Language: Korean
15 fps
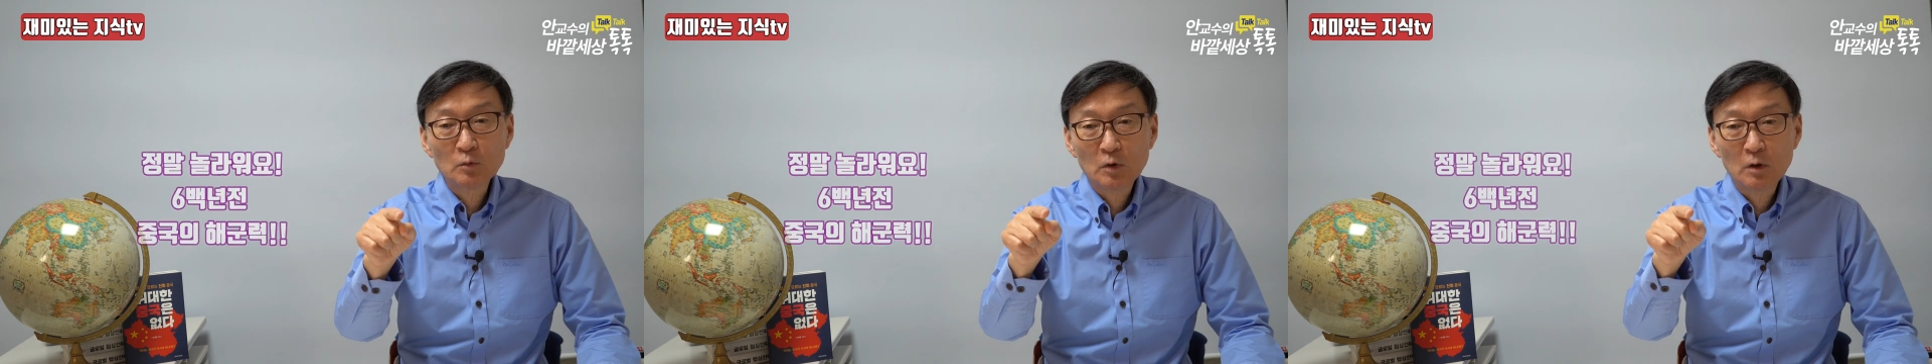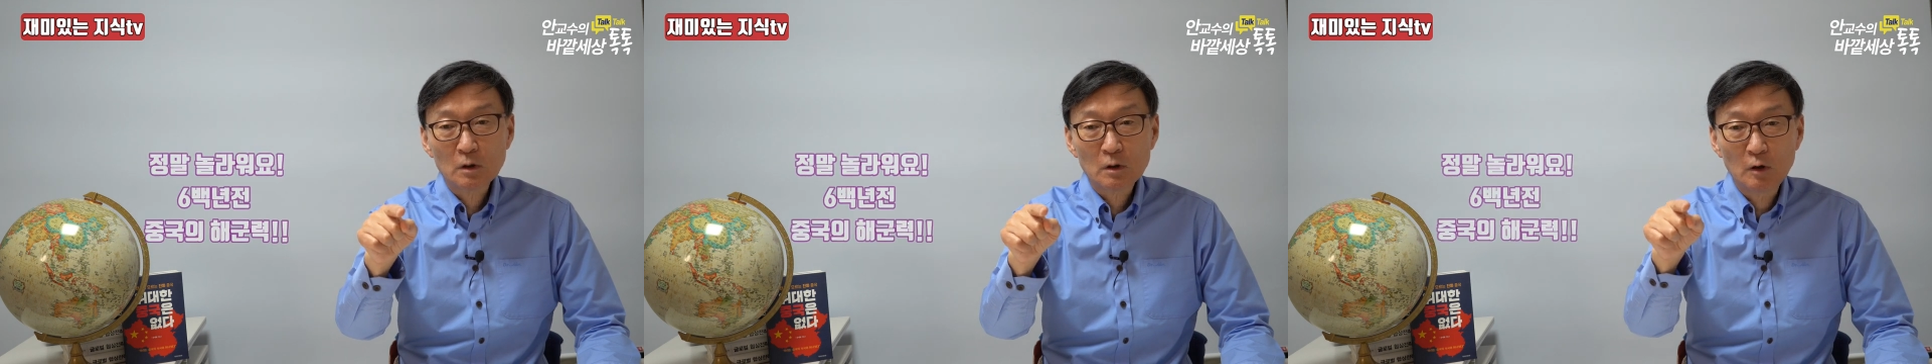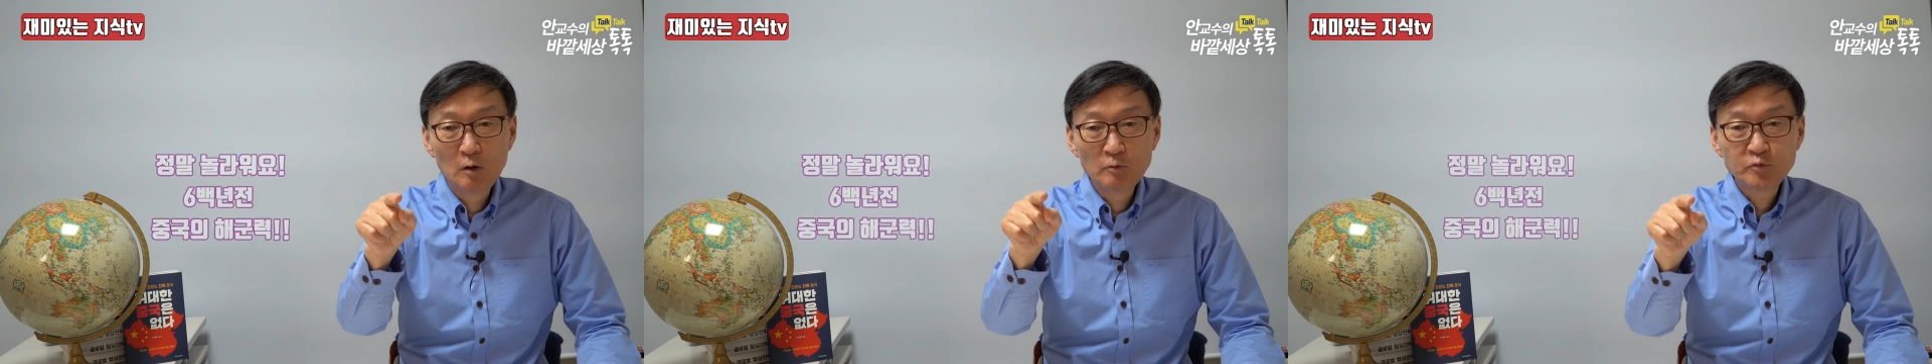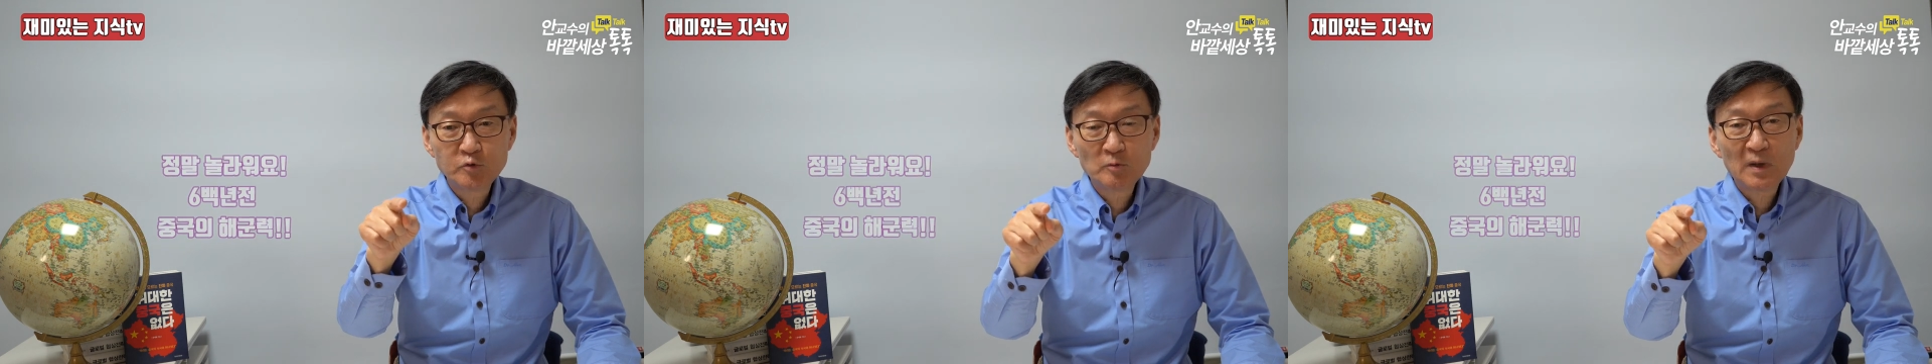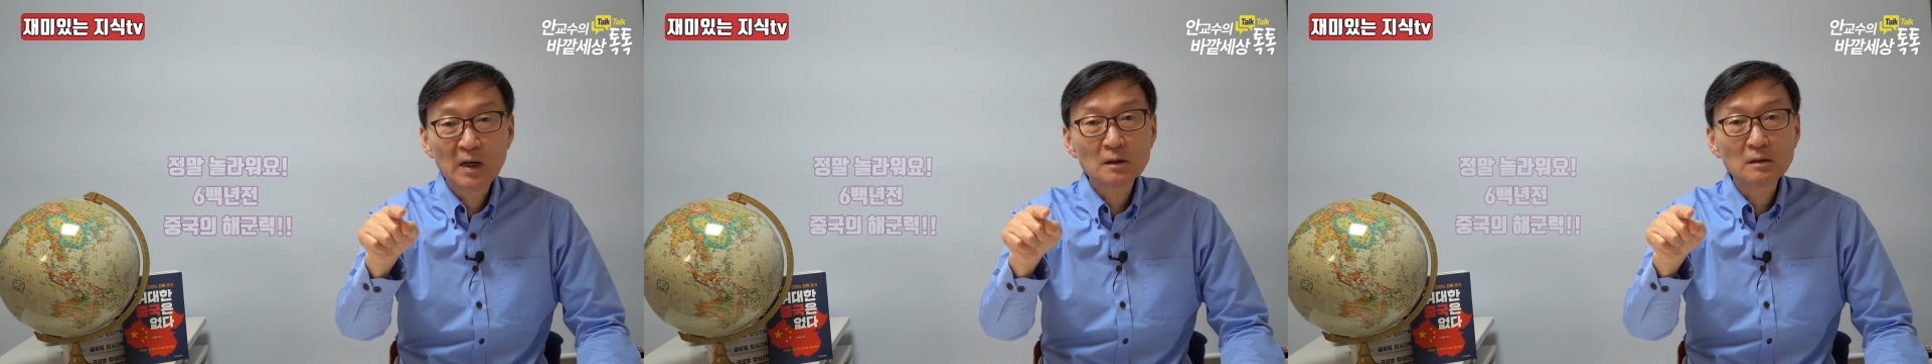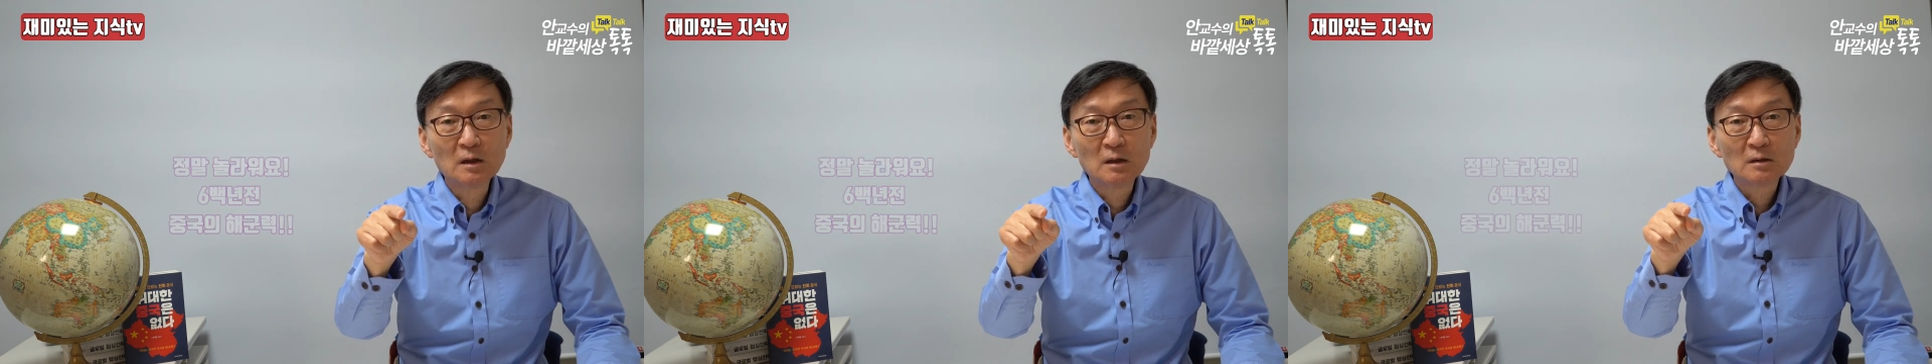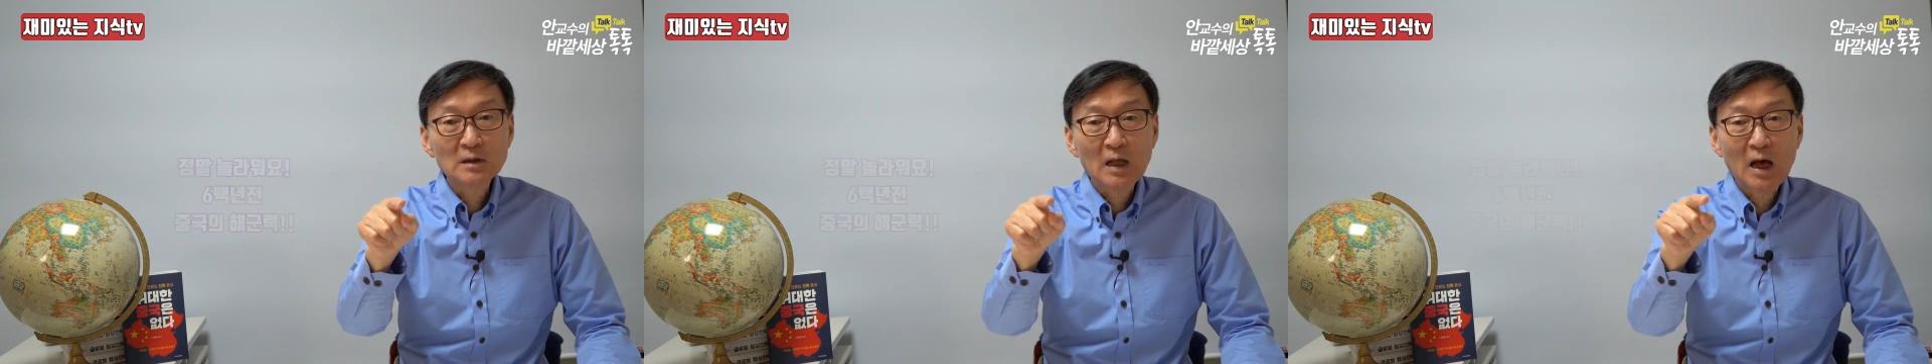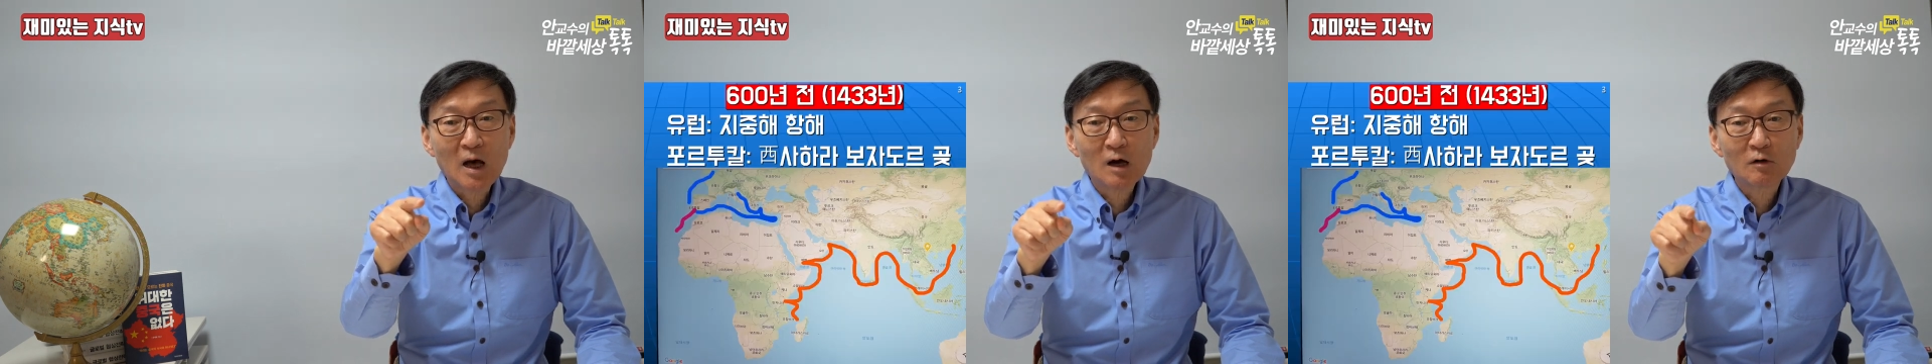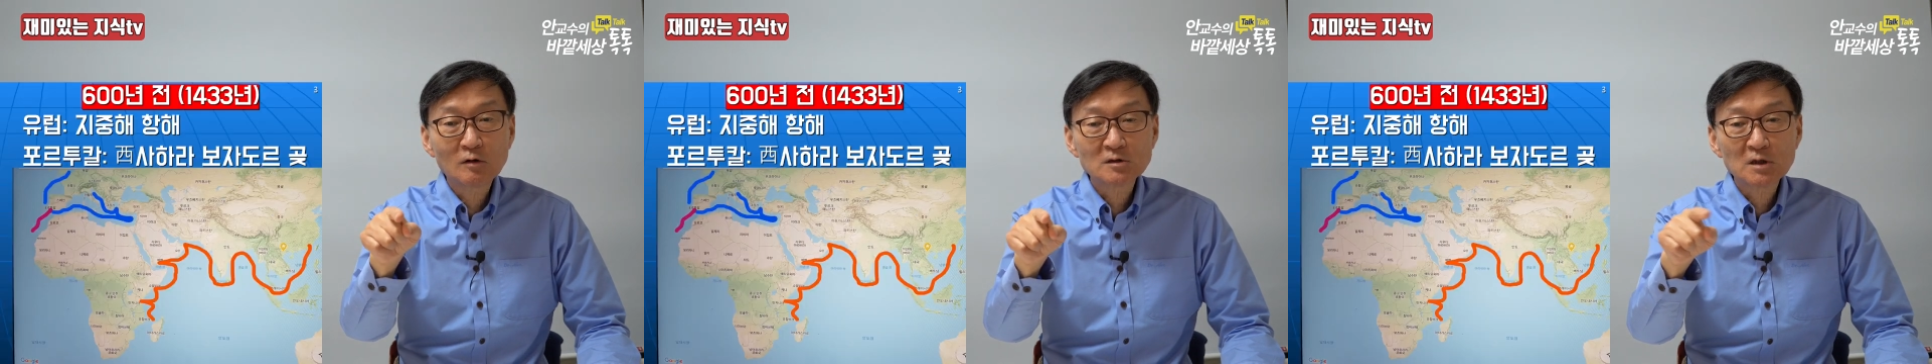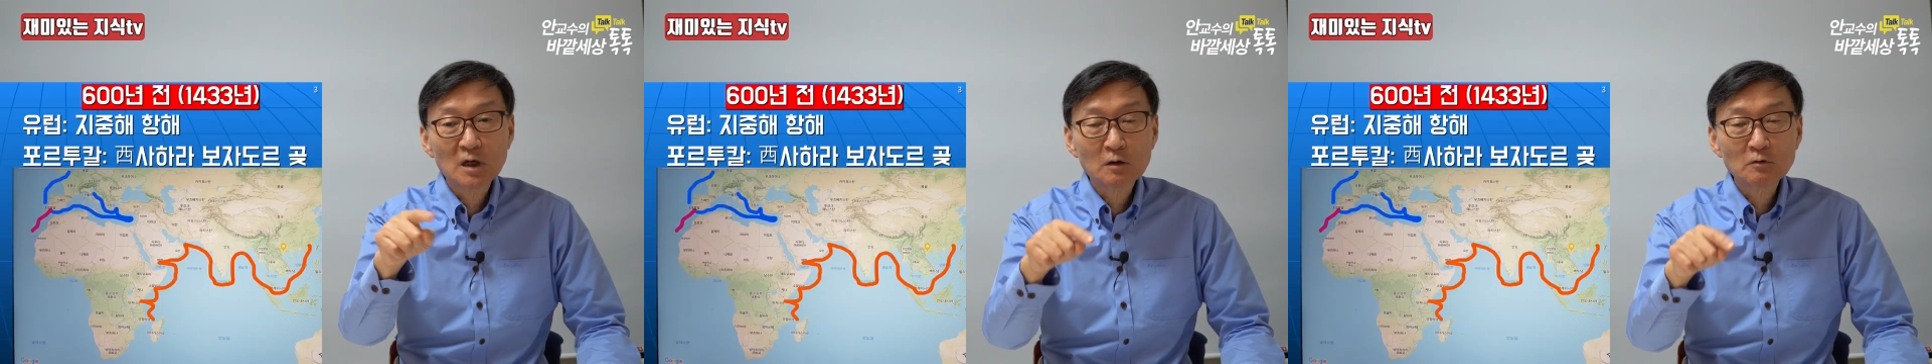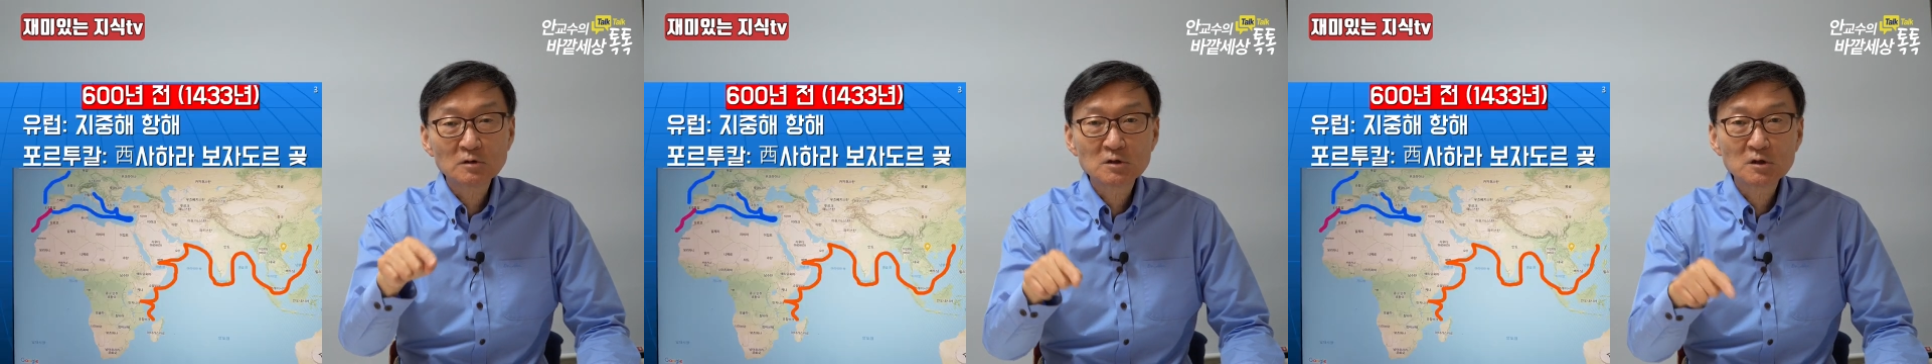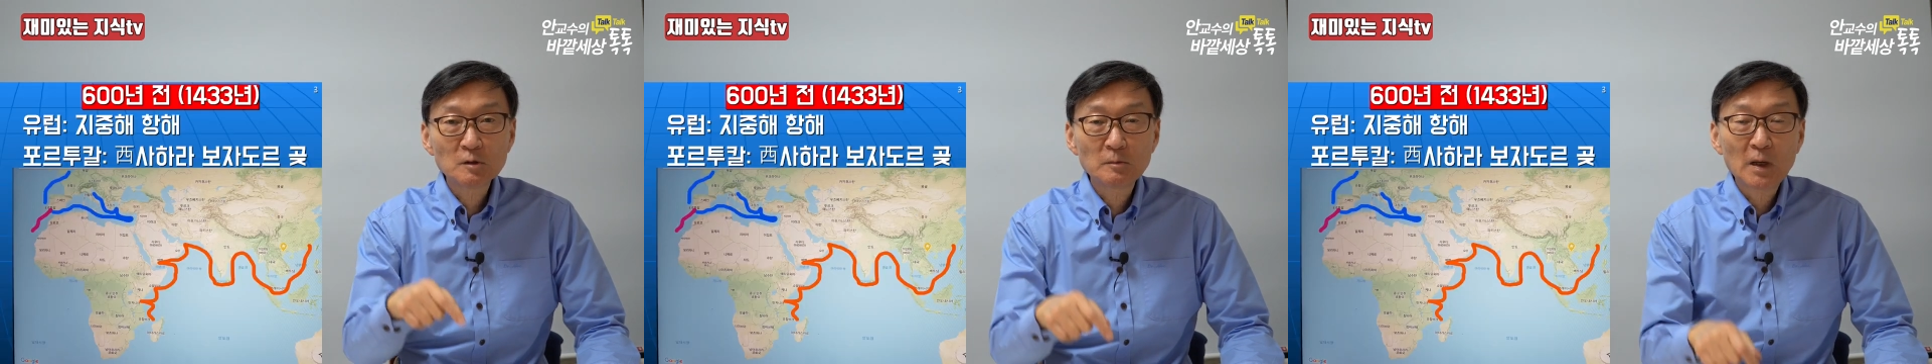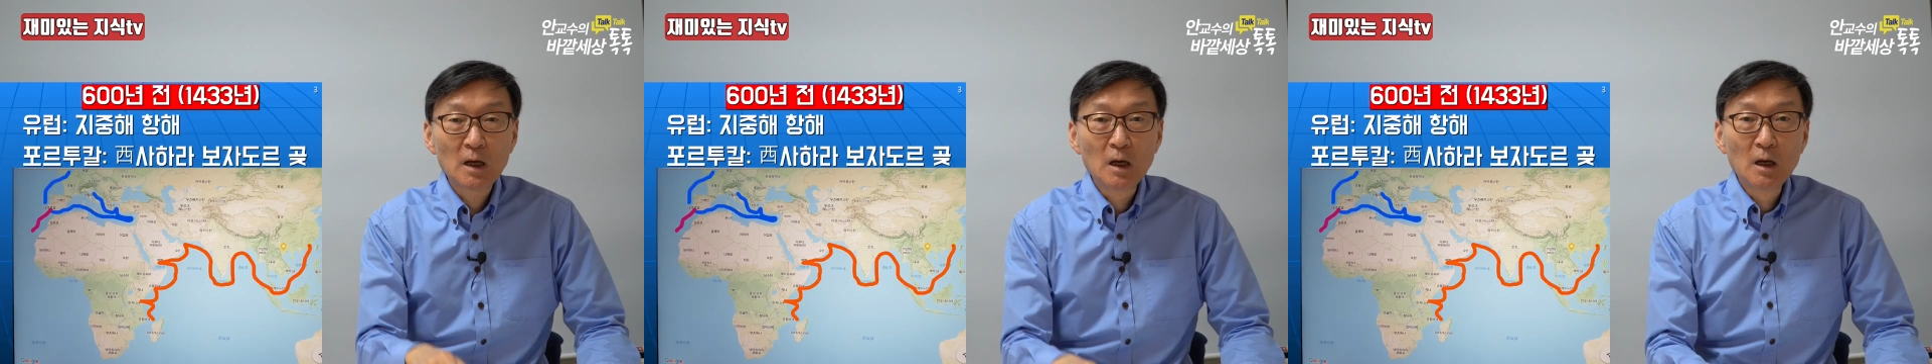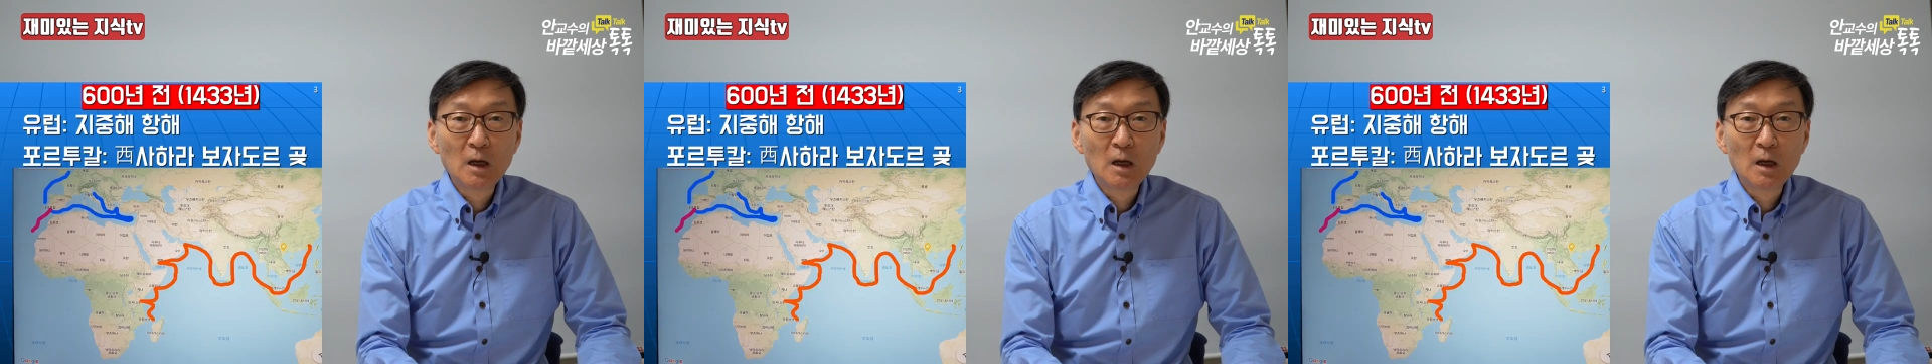뭐 걸프만 다 거치하고 지금의